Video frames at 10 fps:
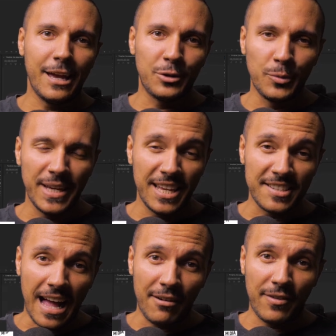E aí, tudo
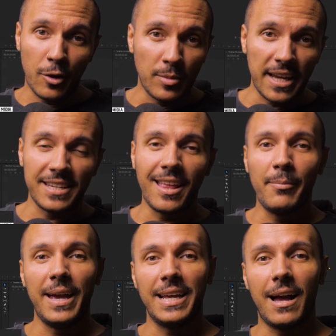beleza? Rafael Black da
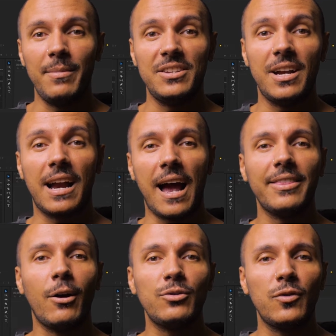BLK Media,
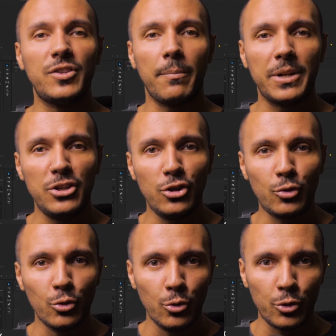canal onde você aprende
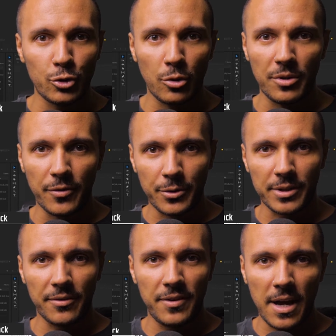tudo sobre
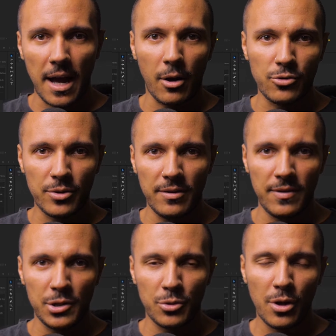fotografia, áudio e
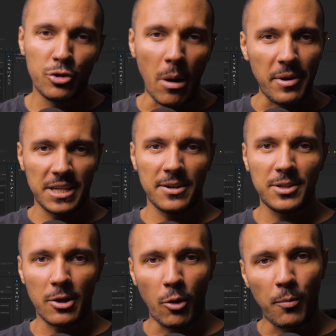vídeo de uma maneira
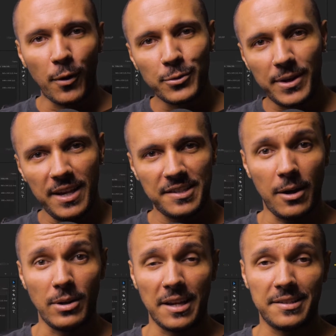direta ao ponto e
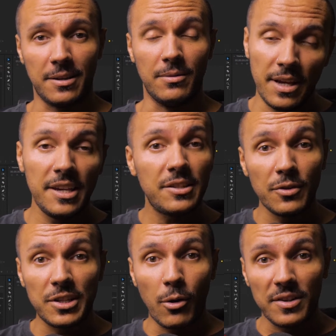sem enrolação. E se
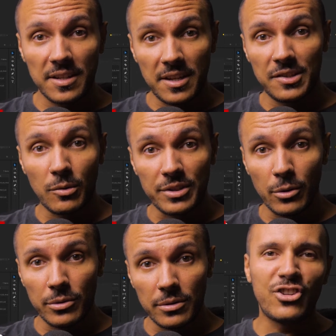você gosta desse
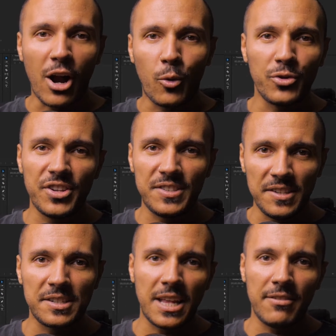conteúdo, já curte e se
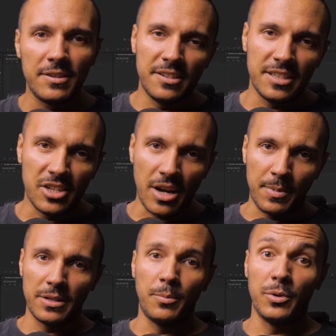inscreve, que se deixar
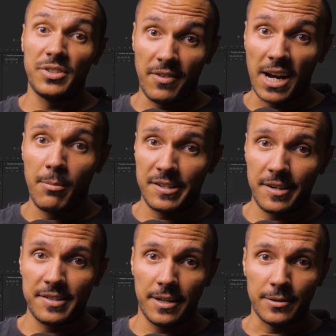para depois você vai acabar
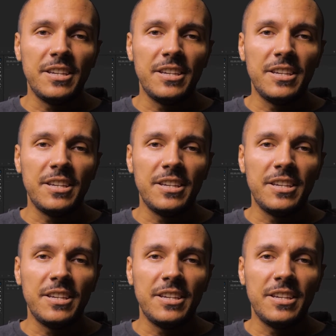esquecendo.